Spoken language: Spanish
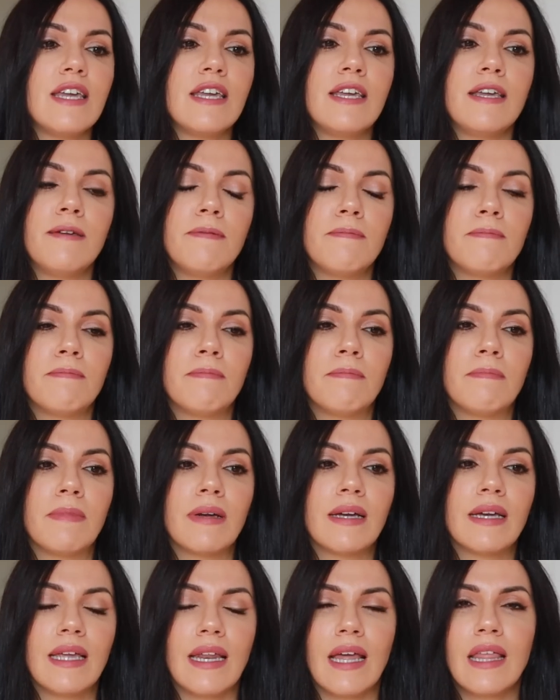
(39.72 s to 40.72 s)
Y
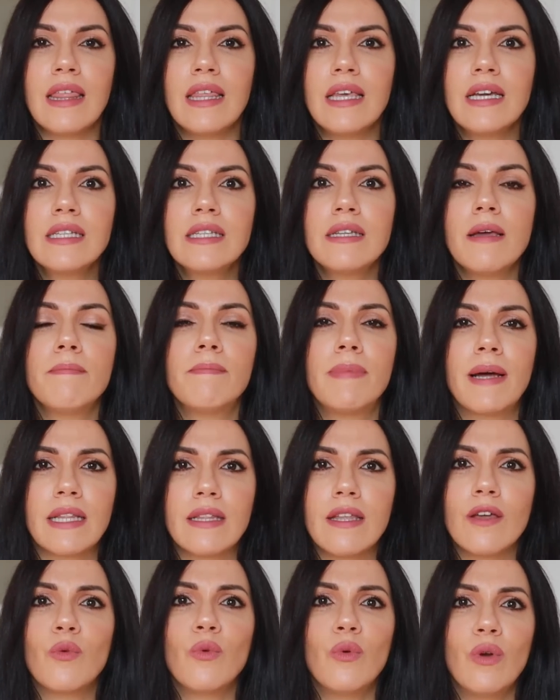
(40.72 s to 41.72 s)
gracias en
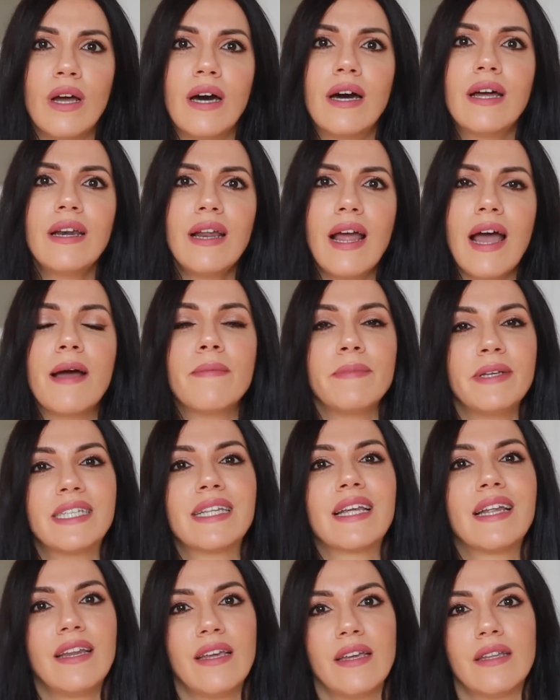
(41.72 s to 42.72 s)
particular a
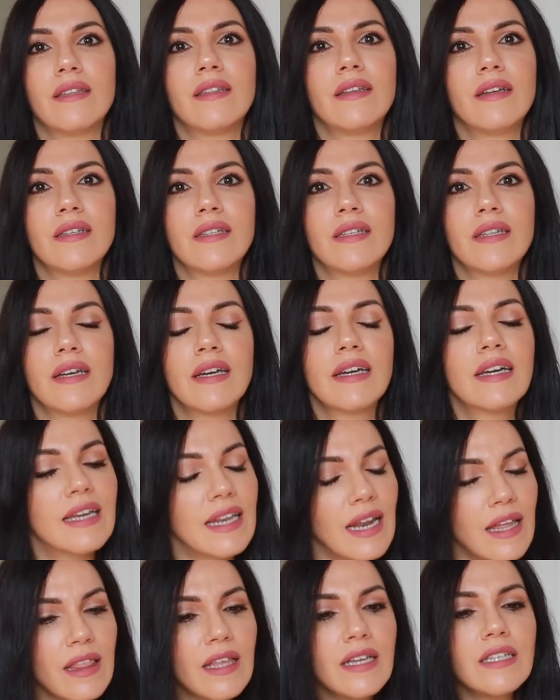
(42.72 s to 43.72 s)
mis clientes,
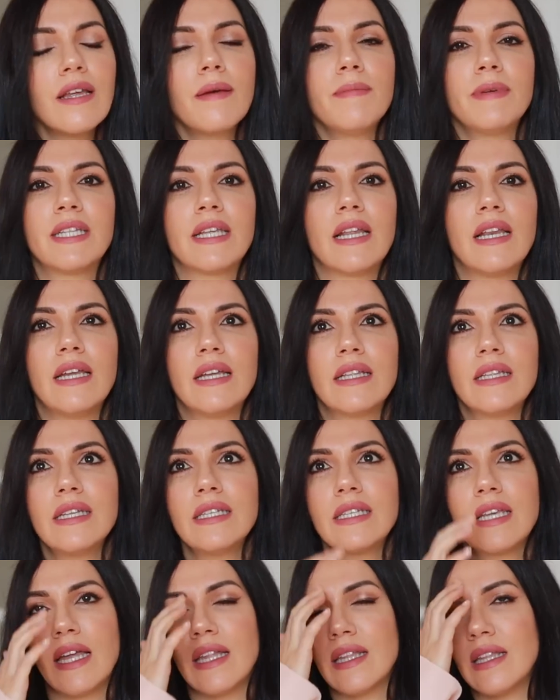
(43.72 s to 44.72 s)
gracias a mis
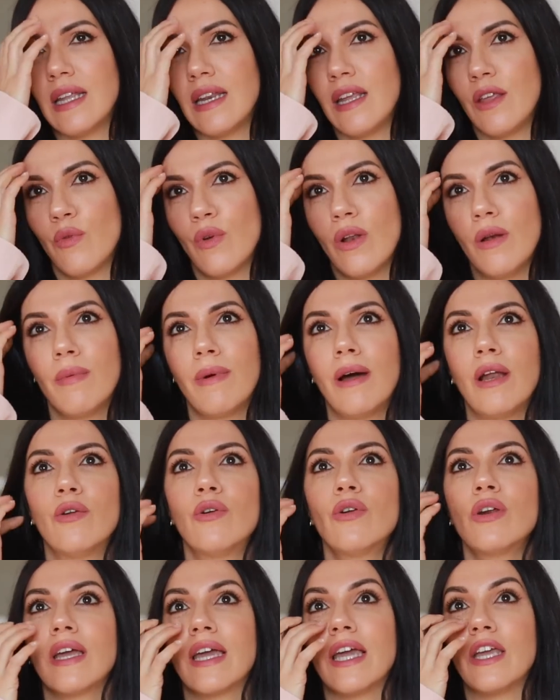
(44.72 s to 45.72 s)
clientes que han tenido el
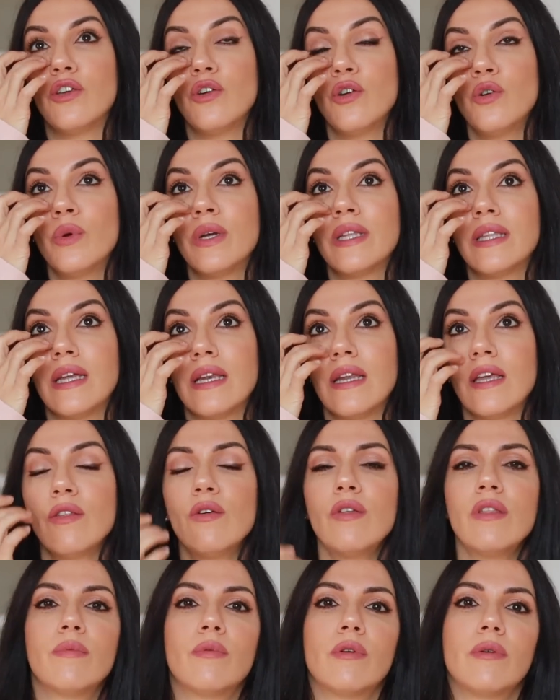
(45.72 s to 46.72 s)
valor que yo no he
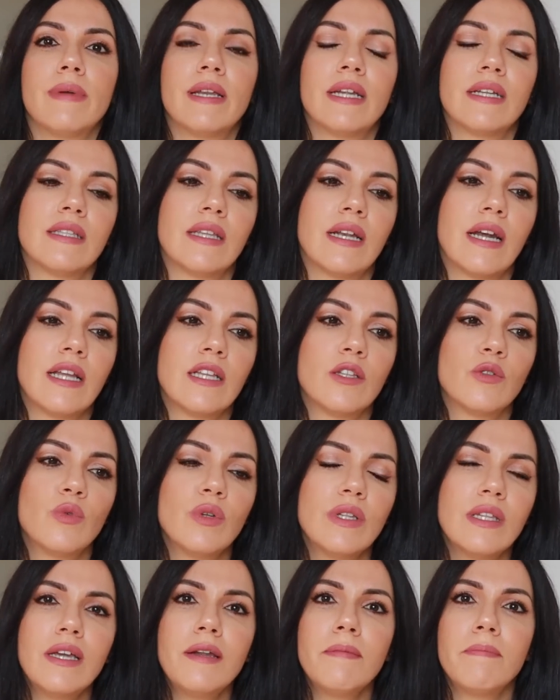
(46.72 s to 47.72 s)
tenido de volver a entrar en
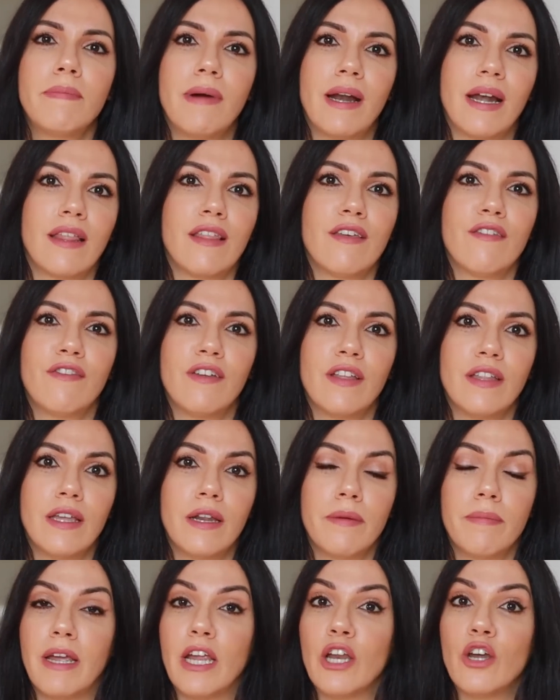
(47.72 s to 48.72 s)
Twitter para
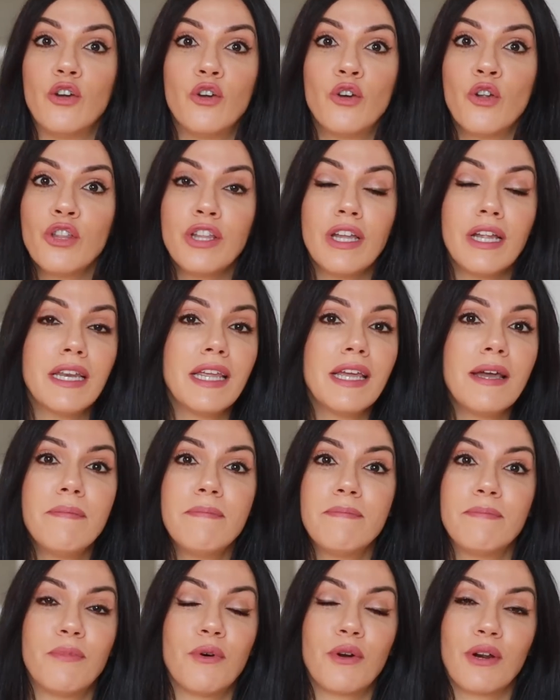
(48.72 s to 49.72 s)
defenderme. No
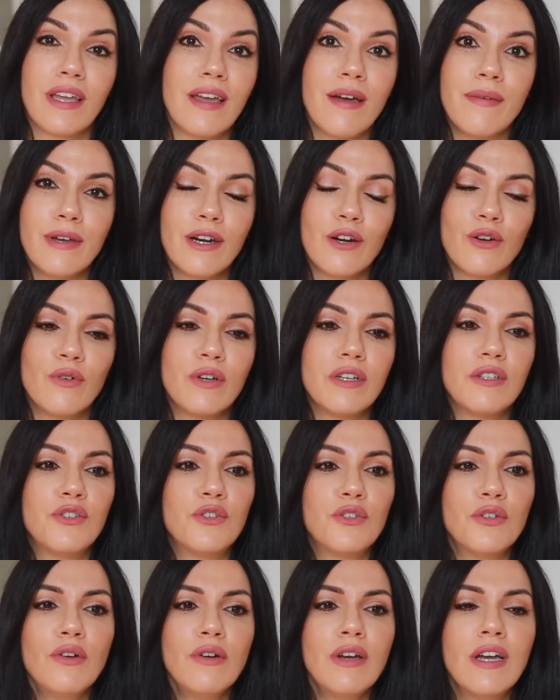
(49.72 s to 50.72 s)
tenían por qué haberlo
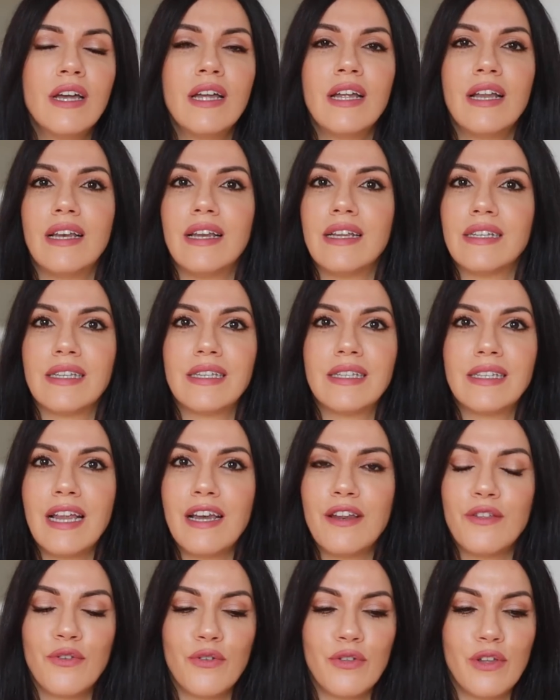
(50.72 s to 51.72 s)
hecho, les ha
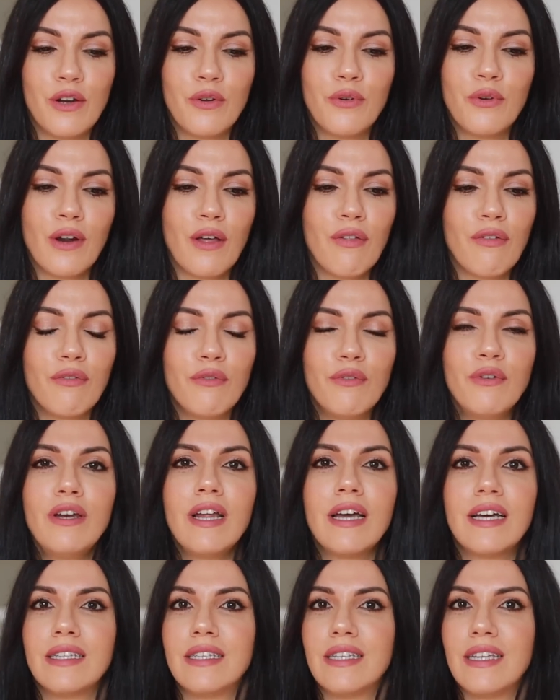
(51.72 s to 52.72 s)
salido del corazón,
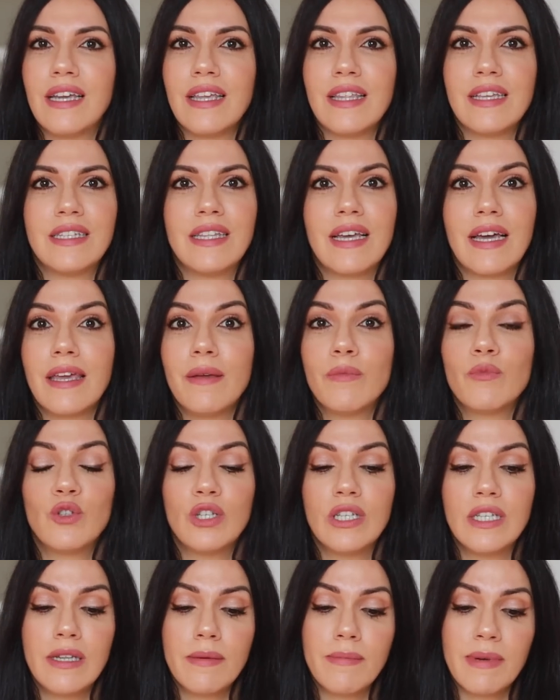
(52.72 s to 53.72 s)
así que desde aquí
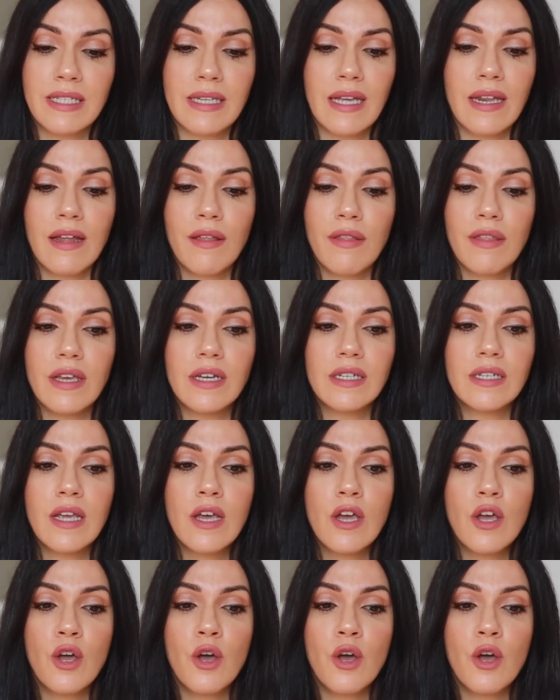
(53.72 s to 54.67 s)
muchísimas gracias.